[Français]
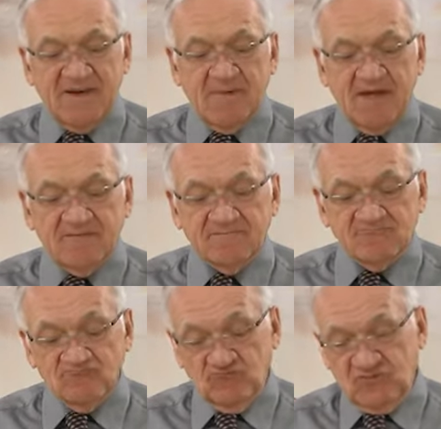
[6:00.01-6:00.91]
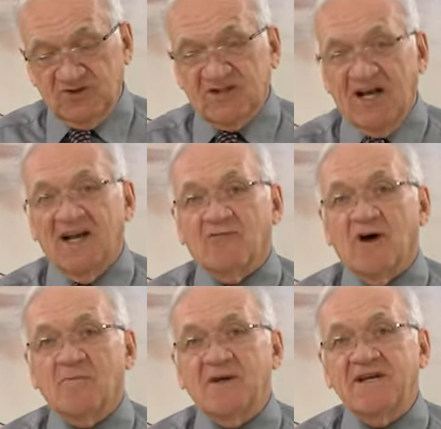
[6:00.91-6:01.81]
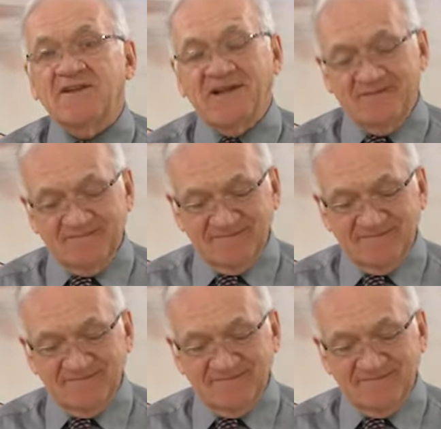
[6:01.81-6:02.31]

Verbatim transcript: aimer sans l'avoir mérité.